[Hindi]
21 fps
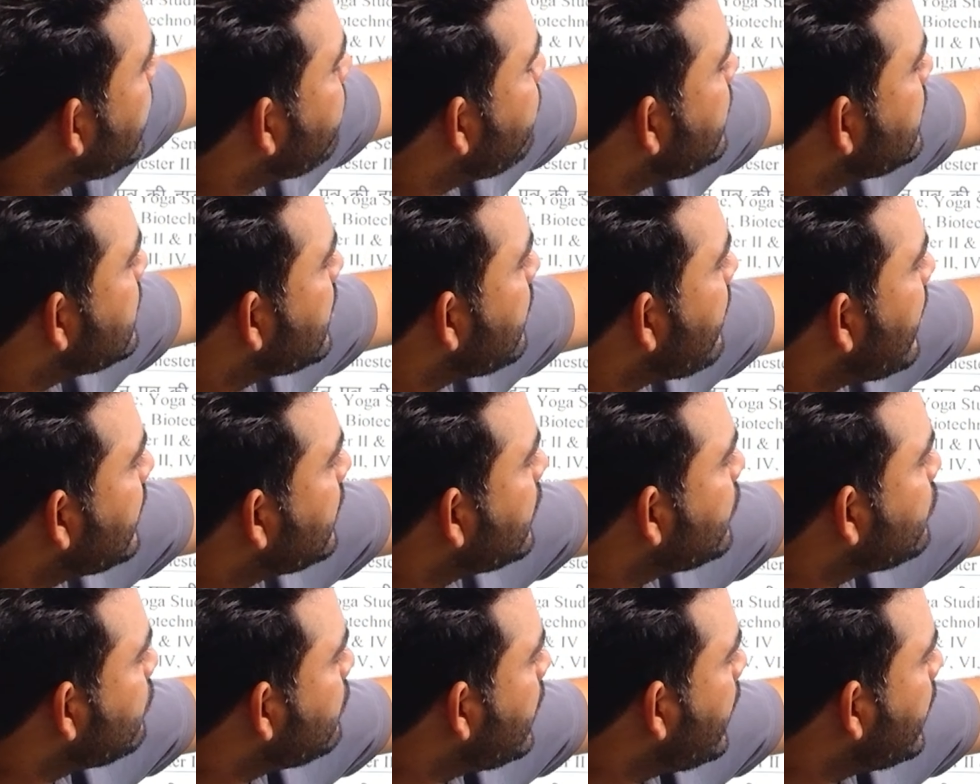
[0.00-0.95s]
फीस की बात कर
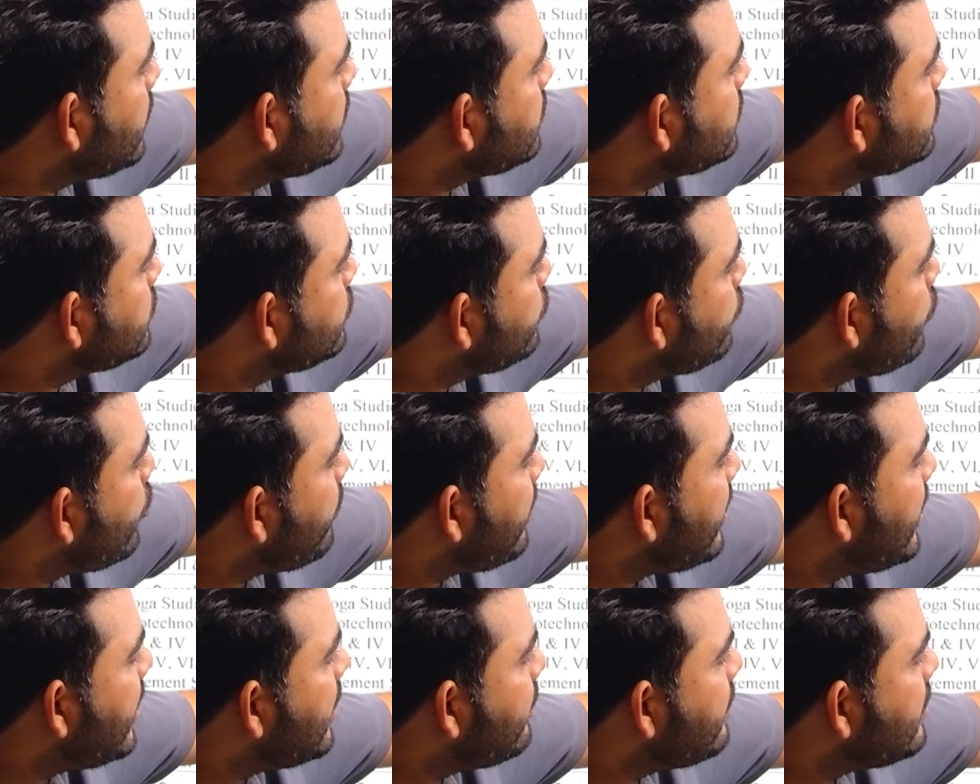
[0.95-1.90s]
दो तो, सौ रुपए
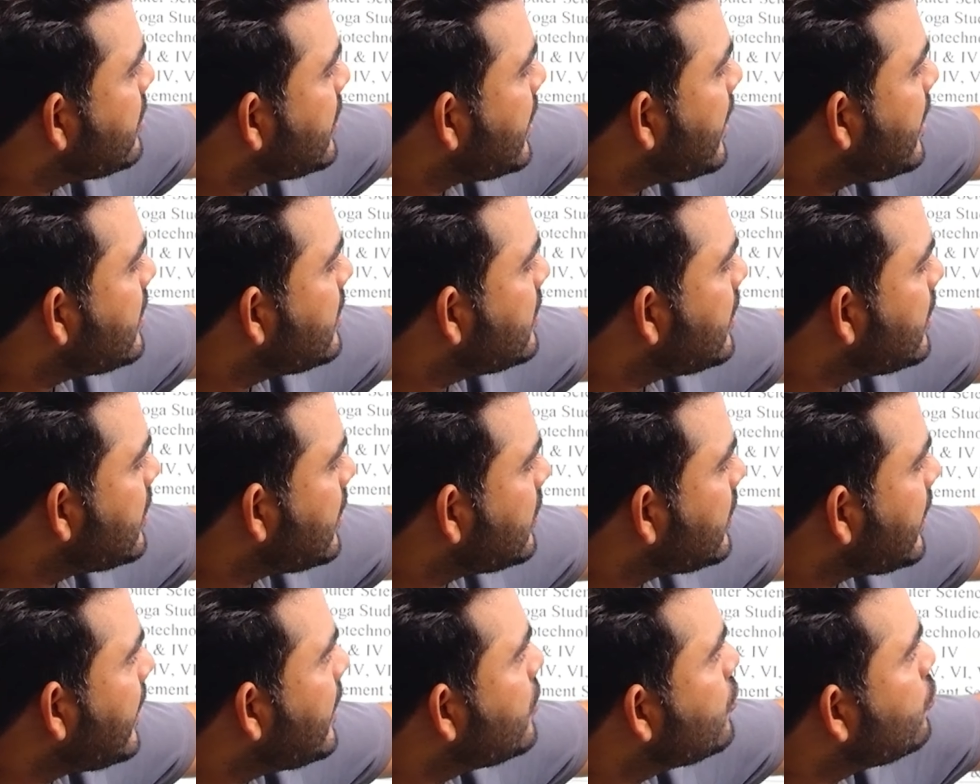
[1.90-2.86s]
लेट फीस तेईस से
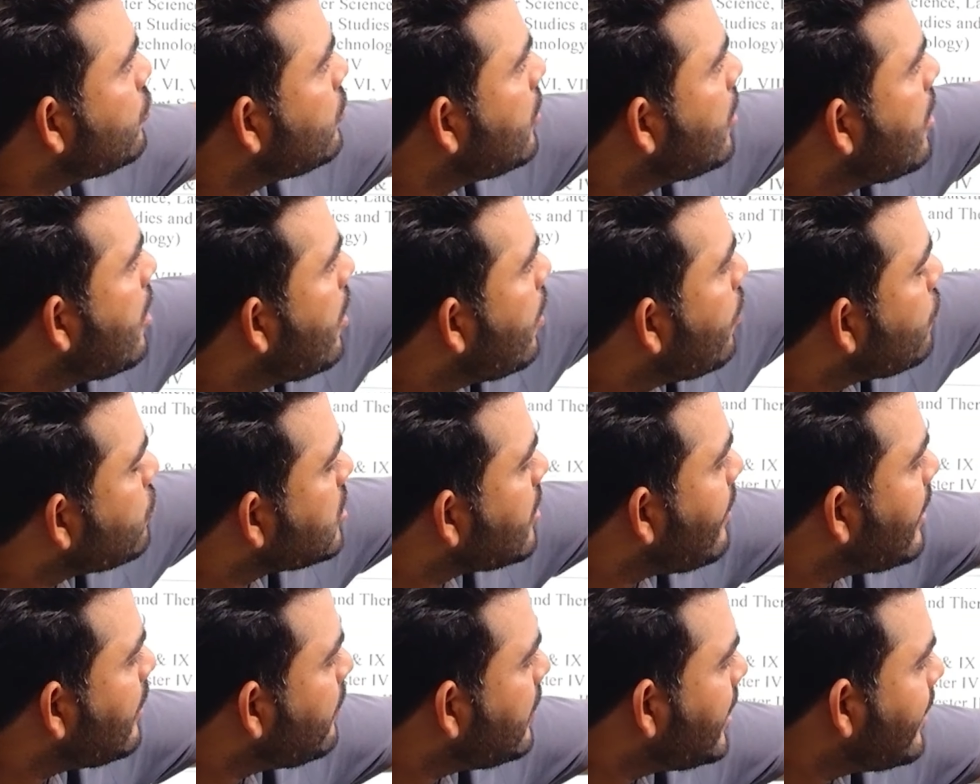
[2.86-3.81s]
सत्ताईस जून और उसके
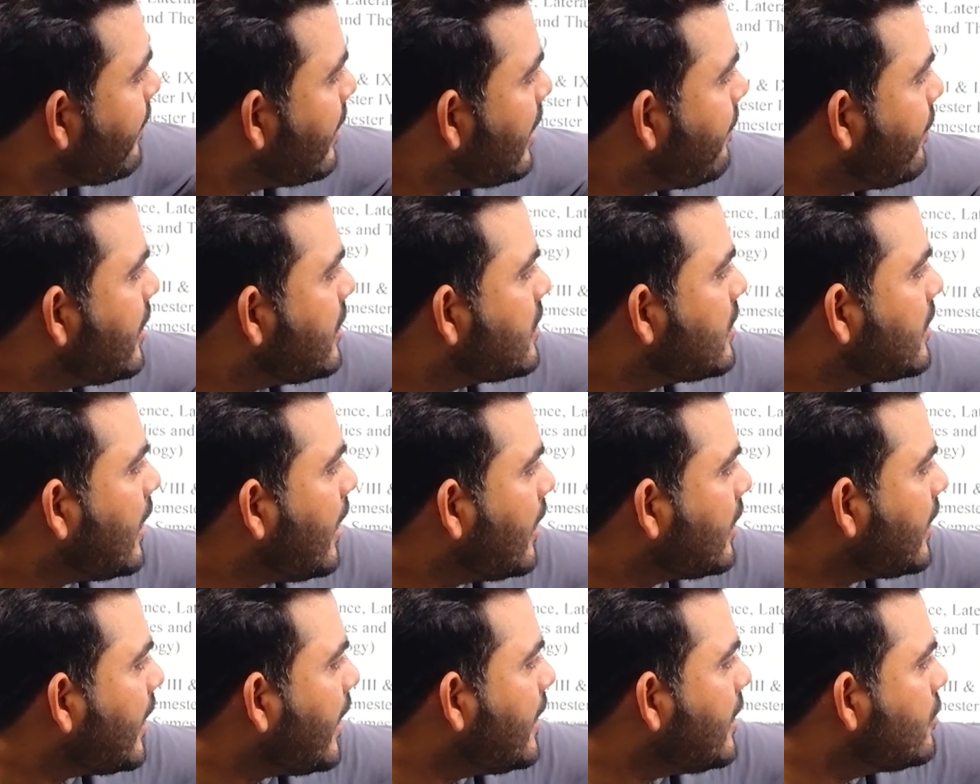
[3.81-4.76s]
बाद में डबल फीस
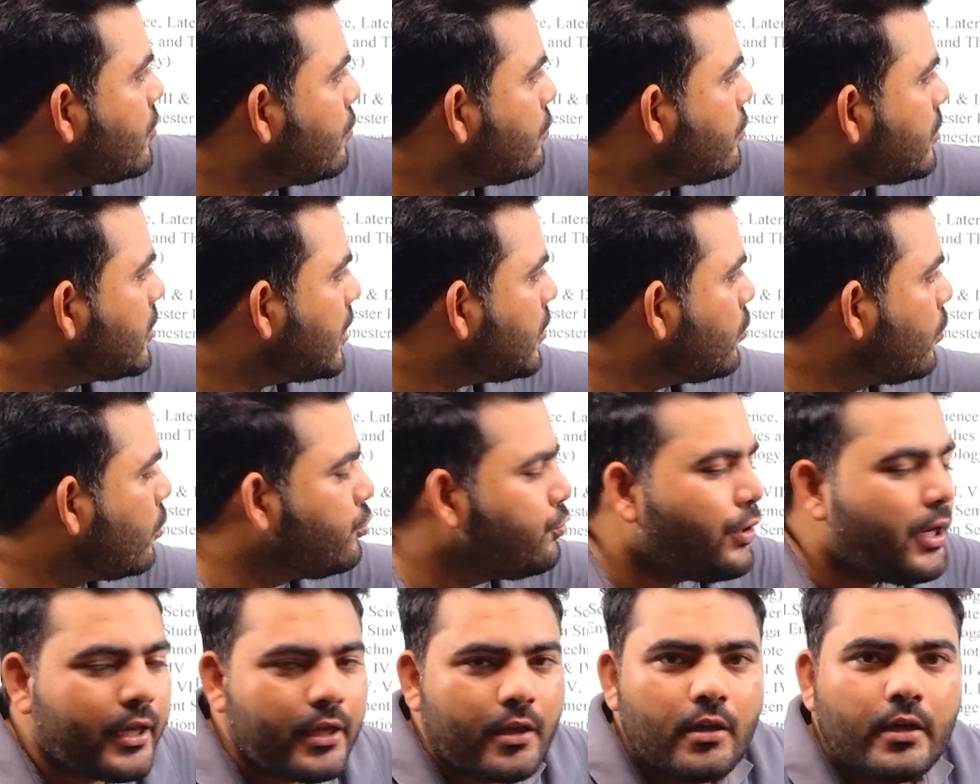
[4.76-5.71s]
अट्ठाईस जून से दो
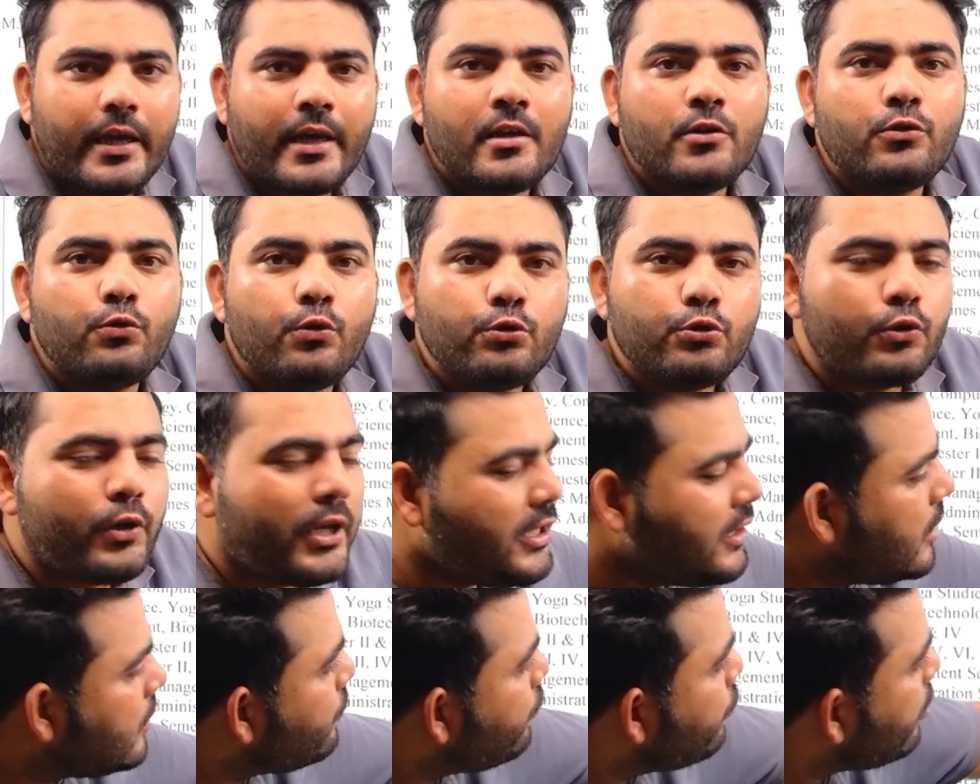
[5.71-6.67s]
जुलाई यानी दो जुलाई
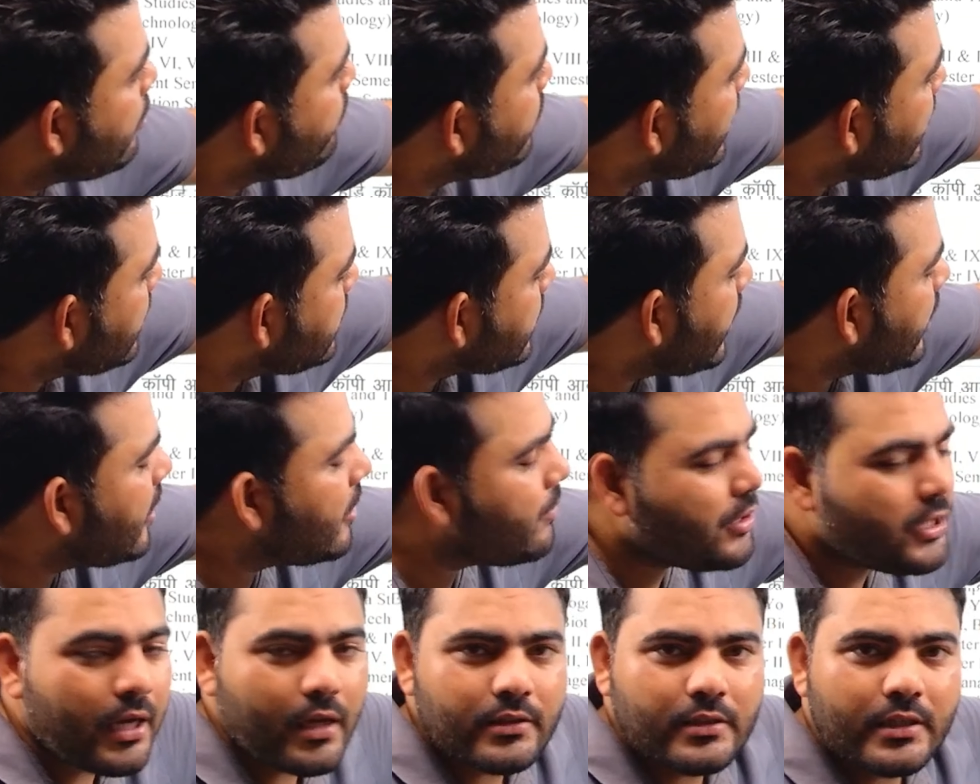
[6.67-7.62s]
तक फॉर्म भरे जा रहे हैं
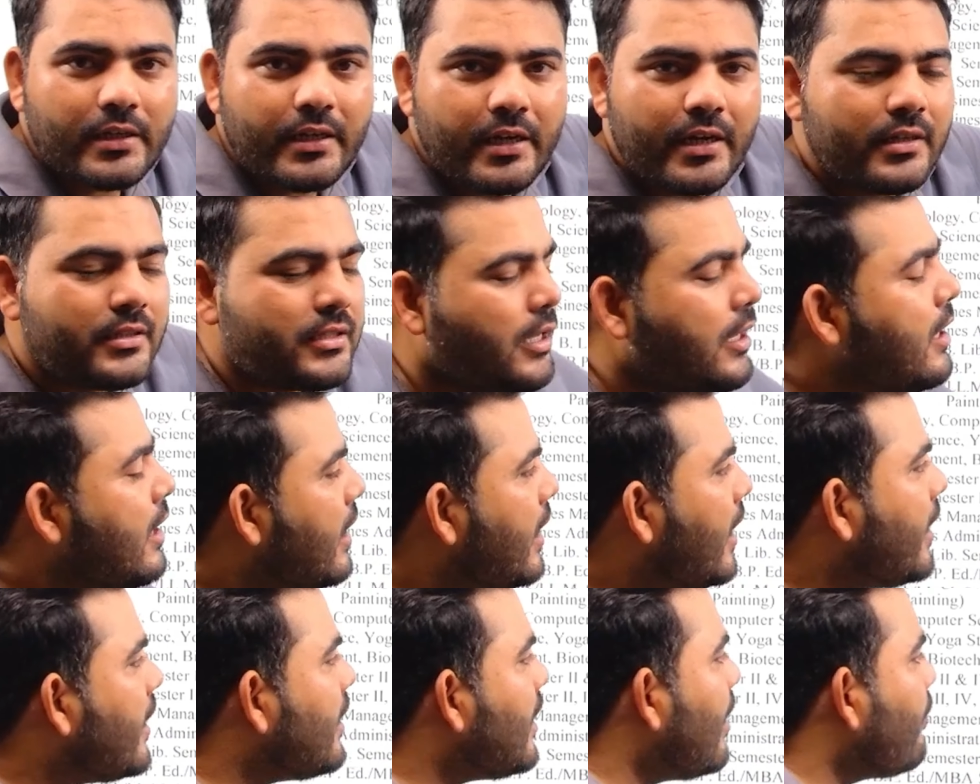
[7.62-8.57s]
भैया ये डेट्स है
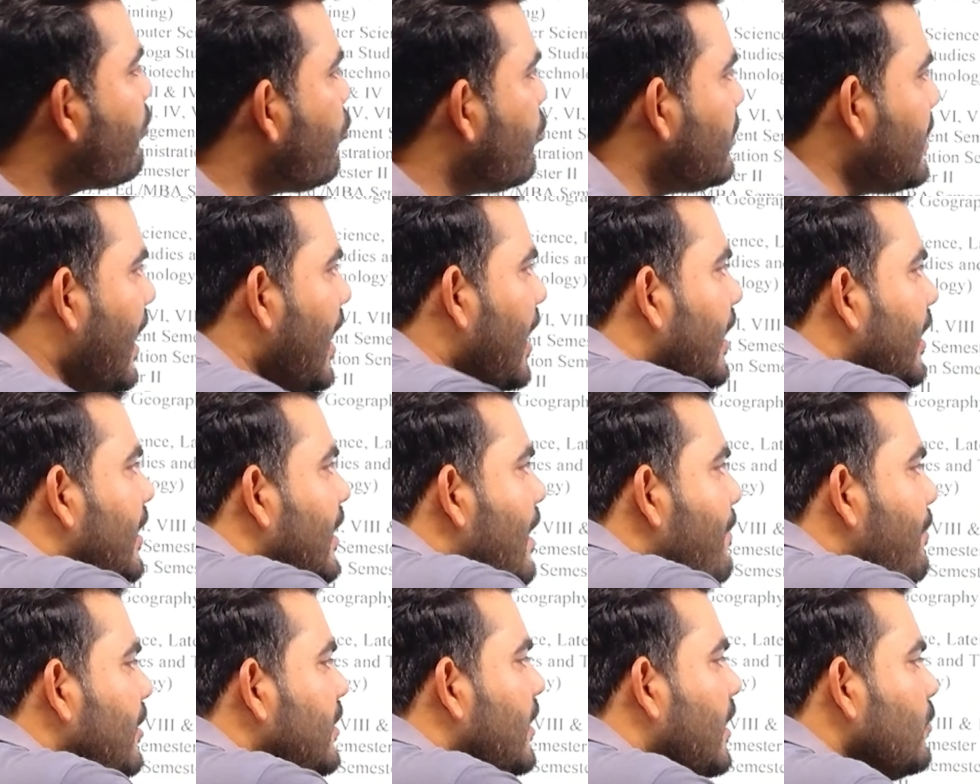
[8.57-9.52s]
लेकिन आपको ध्यान रखना है
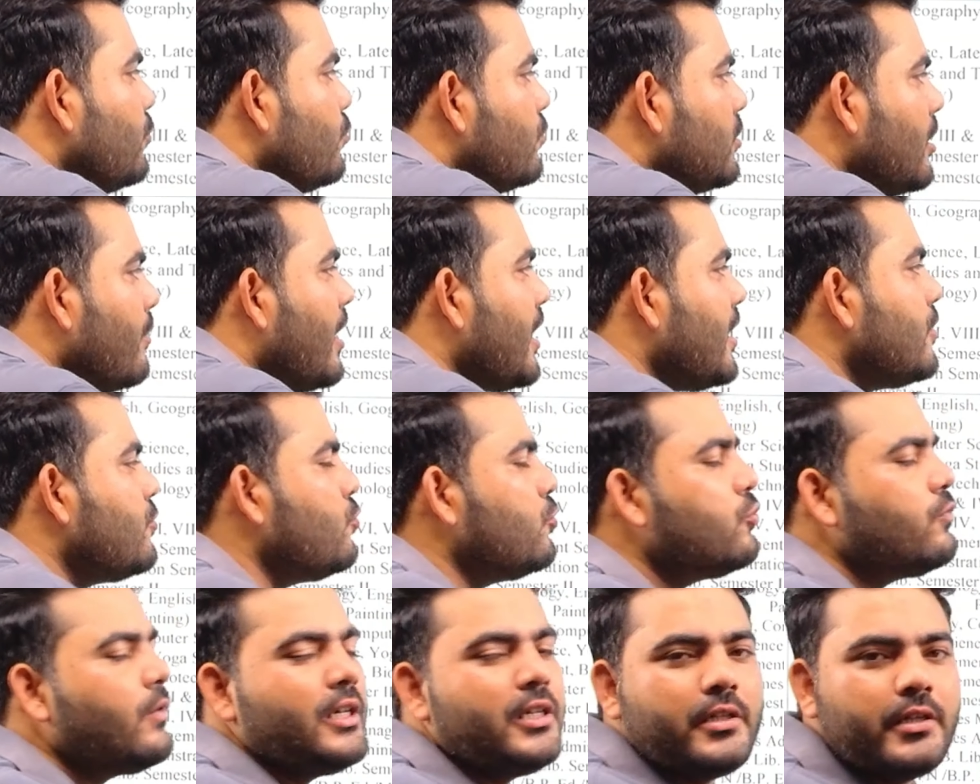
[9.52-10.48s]
पंद्रह जून से बाईस जून
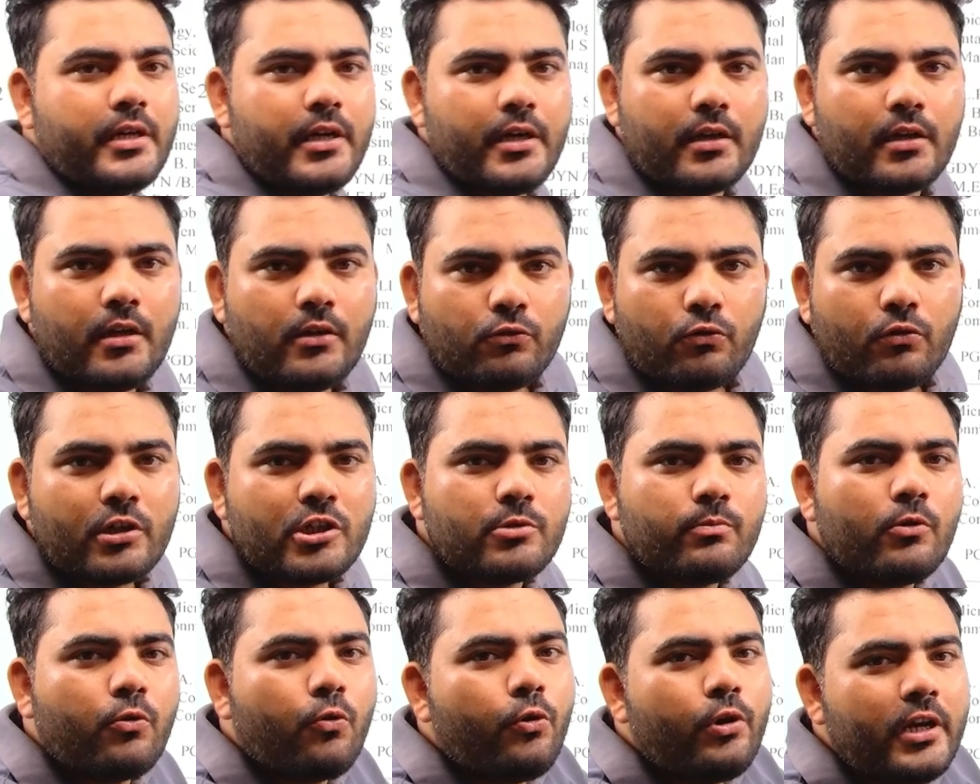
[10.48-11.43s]
वाली डेट क्योंकि
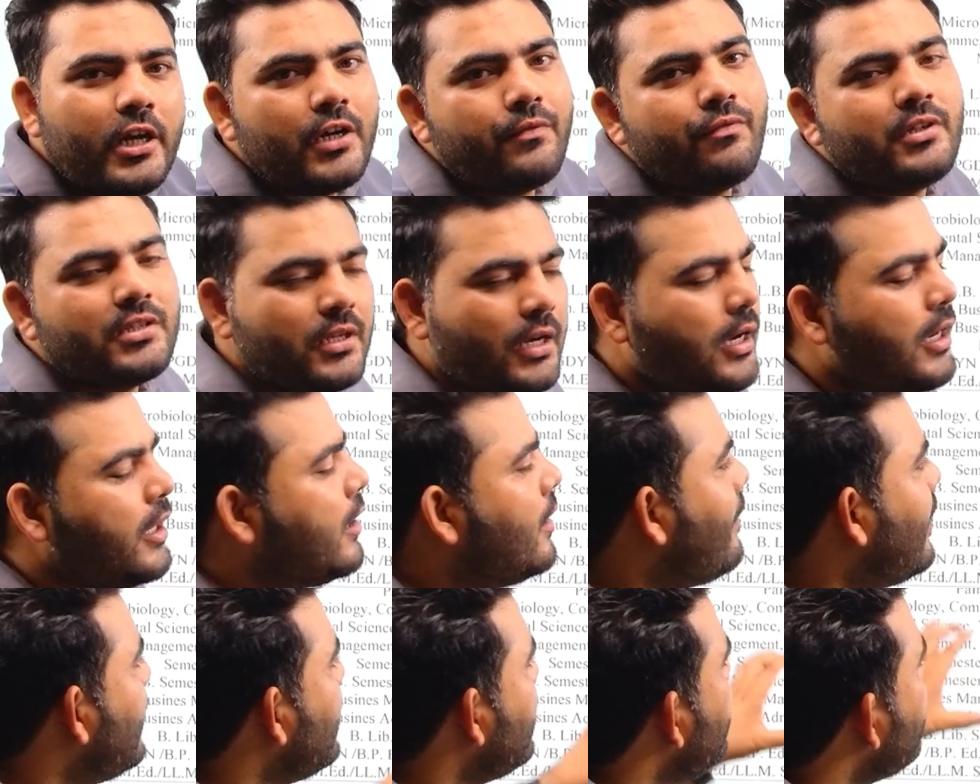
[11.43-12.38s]
इसमें कोई लेट फीस नहीं लगने वाली